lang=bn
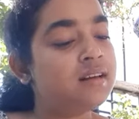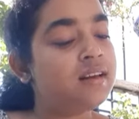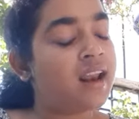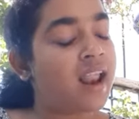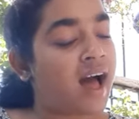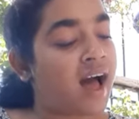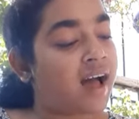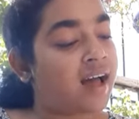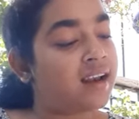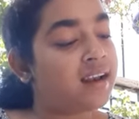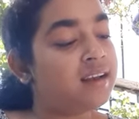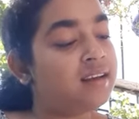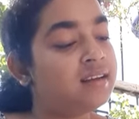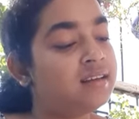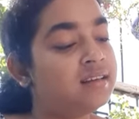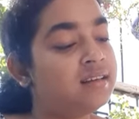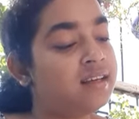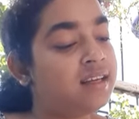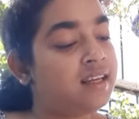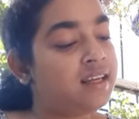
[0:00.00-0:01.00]
লাল
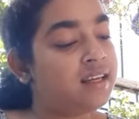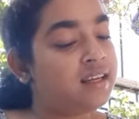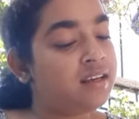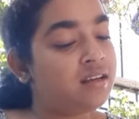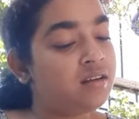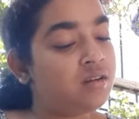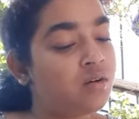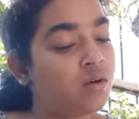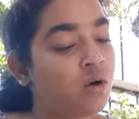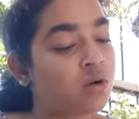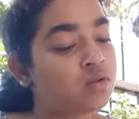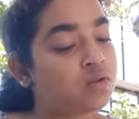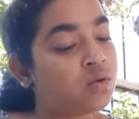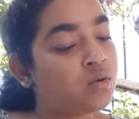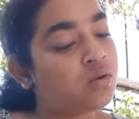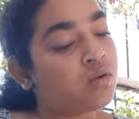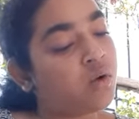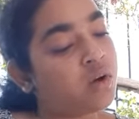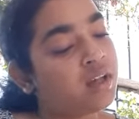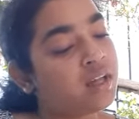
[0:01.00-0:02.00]
নীল কত
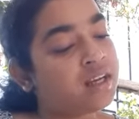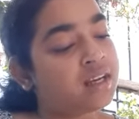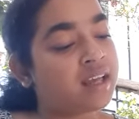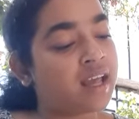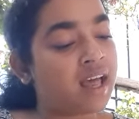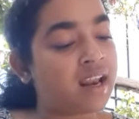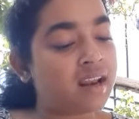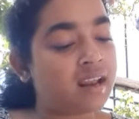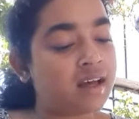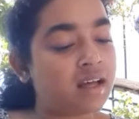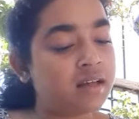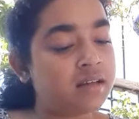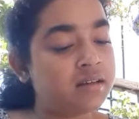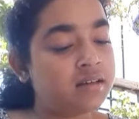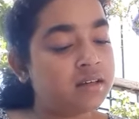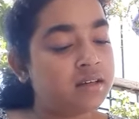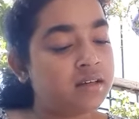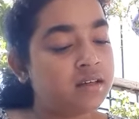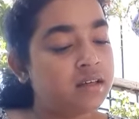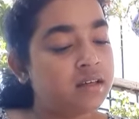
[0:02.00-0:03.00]
রঙের খেলা
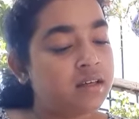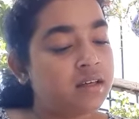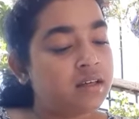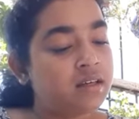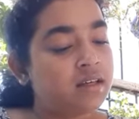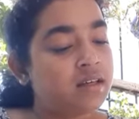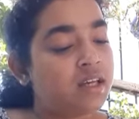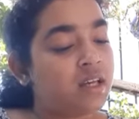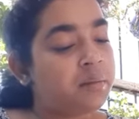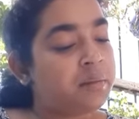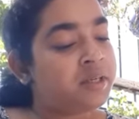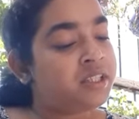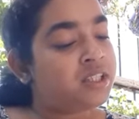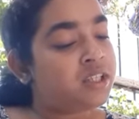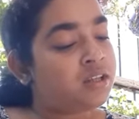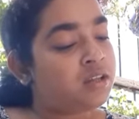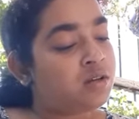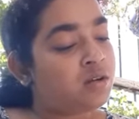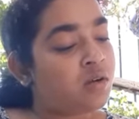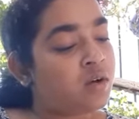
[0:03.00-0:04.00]
কি
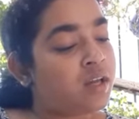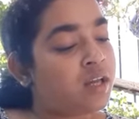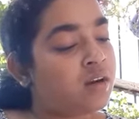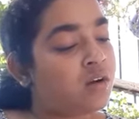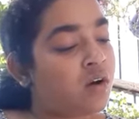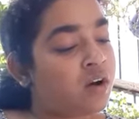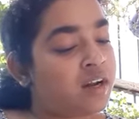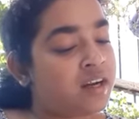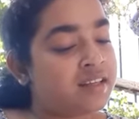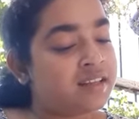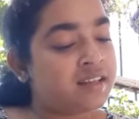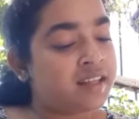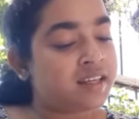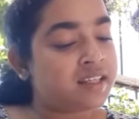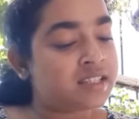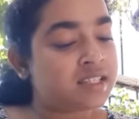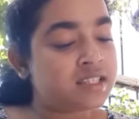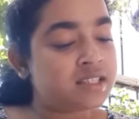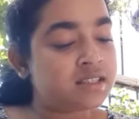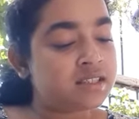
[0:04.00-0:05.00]
বিচিত্র এই রঙের দেশ